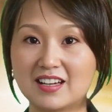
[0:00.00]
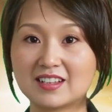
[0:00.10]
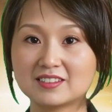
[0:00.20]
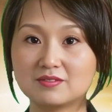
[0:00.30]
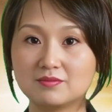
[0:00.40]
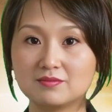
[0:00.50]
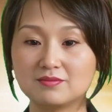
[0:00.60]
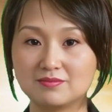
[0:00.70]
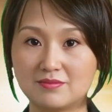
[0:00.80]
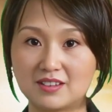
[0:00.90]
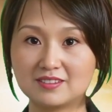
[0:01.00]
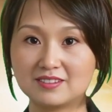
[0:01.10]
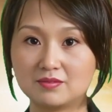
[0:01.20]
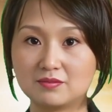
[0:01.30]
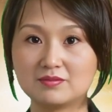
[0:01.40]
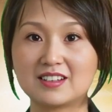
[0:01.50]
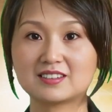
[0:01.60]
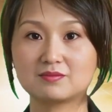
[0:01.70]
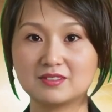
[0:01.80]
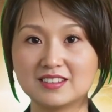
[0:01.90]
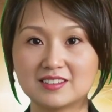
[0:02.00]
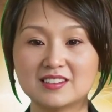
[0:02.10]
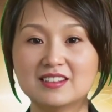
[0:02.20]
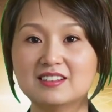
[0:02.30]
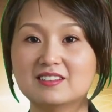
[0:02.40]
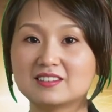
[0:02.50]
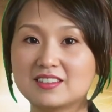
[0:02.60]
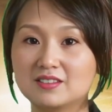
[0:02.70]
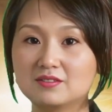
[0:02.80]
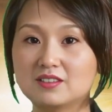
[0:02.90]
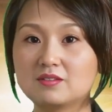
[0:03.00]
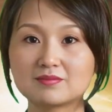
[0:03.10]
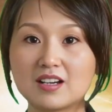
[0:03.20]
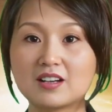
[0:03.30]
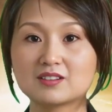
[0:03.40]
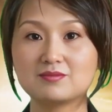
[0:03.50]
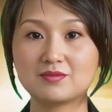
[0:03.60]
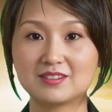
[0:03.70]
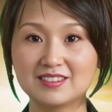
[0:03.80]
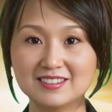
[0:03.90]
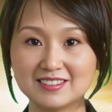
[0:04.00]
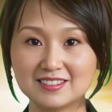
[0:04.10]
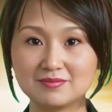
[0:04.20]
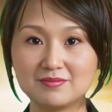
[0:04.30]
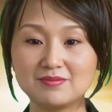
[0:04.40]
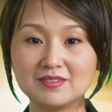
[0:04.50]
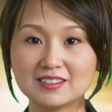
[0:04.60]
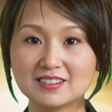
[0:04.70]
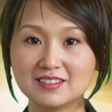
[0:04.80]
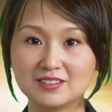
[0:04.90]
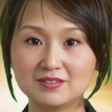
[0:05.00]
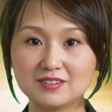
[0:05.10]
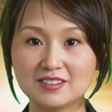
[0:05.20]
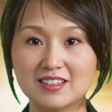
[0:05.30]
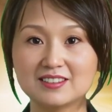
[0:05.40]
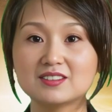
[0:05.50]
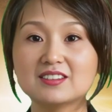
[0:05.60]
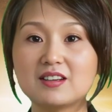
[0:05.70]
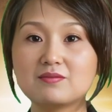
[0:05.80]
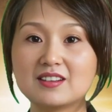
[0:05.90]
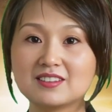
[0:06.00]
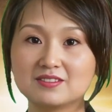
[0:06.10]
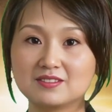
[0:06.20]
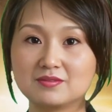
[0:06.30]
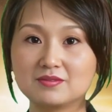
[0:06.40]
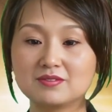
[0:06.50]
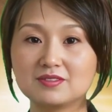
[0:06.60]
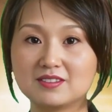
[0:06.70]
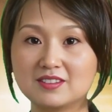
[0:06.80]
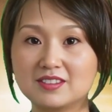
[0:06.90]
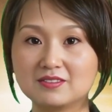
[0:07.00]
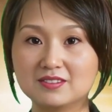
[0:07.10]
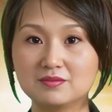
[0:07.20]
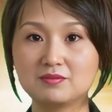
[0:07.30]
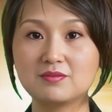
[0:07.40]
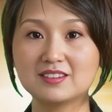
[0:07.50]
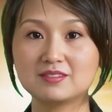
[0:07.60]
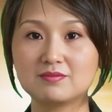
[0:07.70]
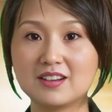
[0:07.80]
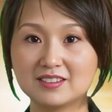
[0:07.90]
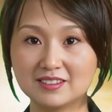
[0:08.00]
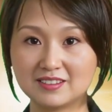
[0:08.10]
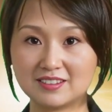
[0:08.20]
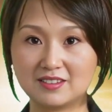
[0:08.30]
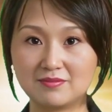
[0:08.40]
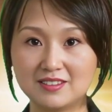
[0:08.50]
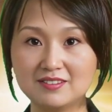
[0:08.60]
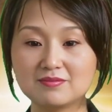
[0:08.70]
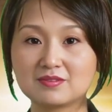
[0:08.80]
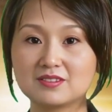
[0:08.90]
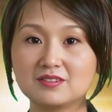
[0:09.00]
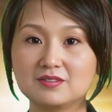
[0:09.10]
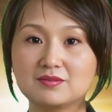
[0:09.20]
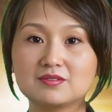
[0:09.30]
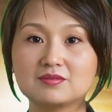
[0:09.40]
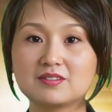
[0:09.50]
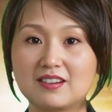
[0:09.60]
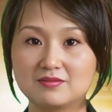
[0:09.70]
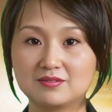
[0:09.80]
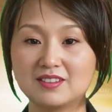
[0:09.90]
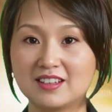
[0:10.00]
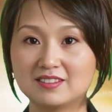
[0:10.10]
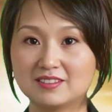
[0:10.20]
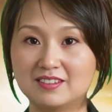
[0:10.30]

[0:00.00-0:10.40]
另据路透社报道，美国和英国于三月十一日凌晨对胡塞武装进行了空袭，摧毁了一艘无人舰艇和十八枚反舰导弹。